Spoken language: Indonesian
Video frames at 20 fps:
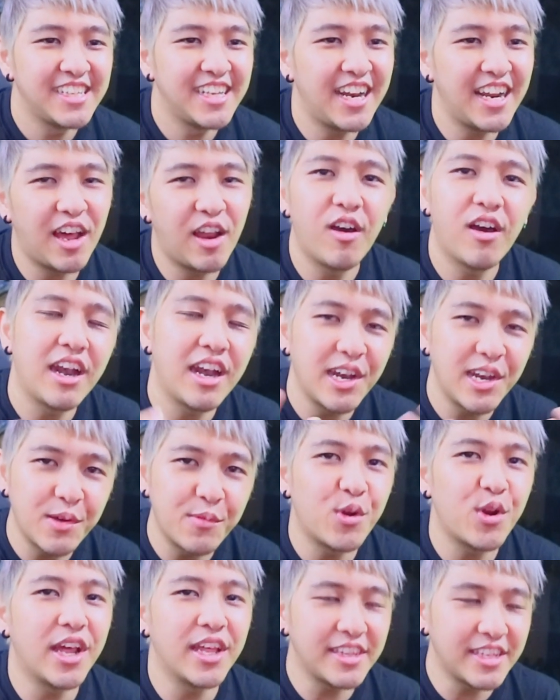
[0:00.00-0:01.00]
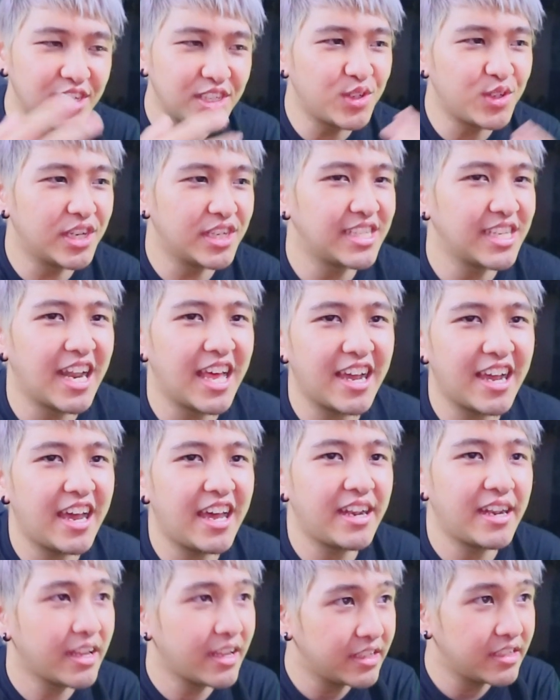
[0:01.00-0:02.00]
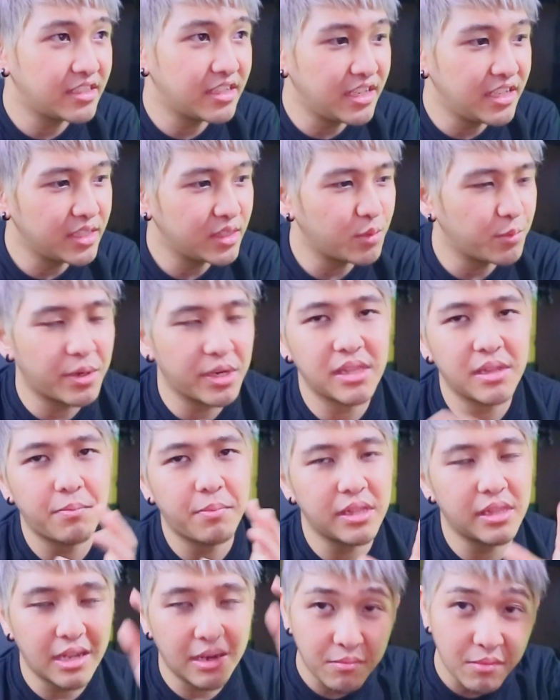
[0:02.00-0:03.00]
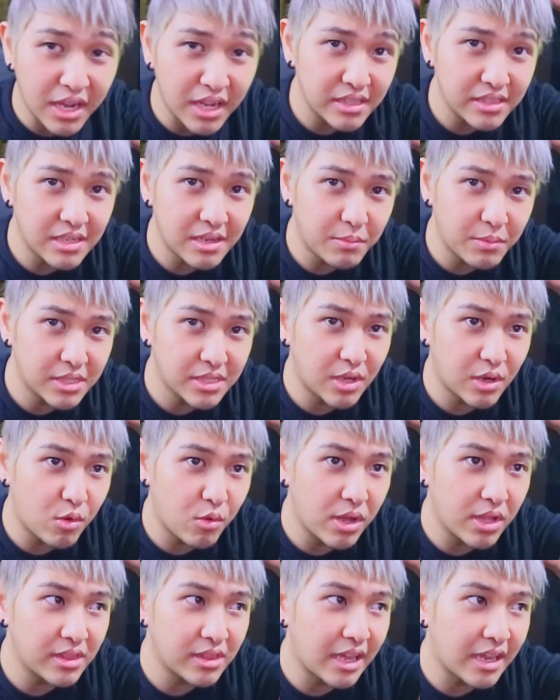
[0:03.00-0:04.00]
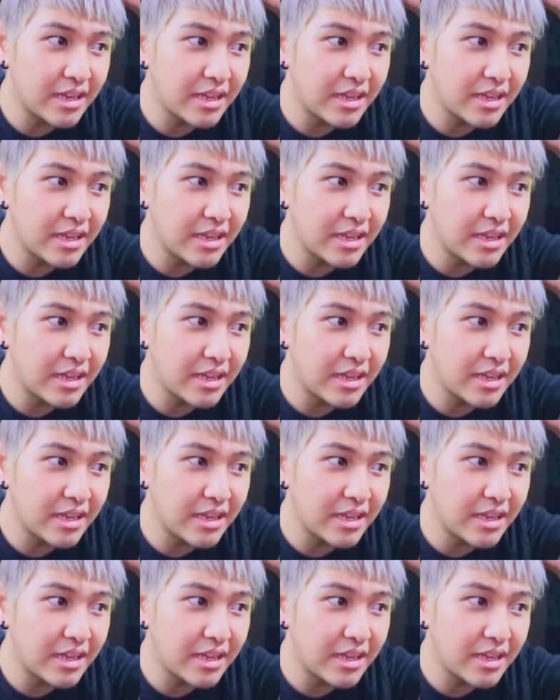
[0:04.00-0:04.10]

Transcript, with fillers: jadi kalau kalian yang mau datang juga silahkan ya jadi itu bertepatan banget sama Zero One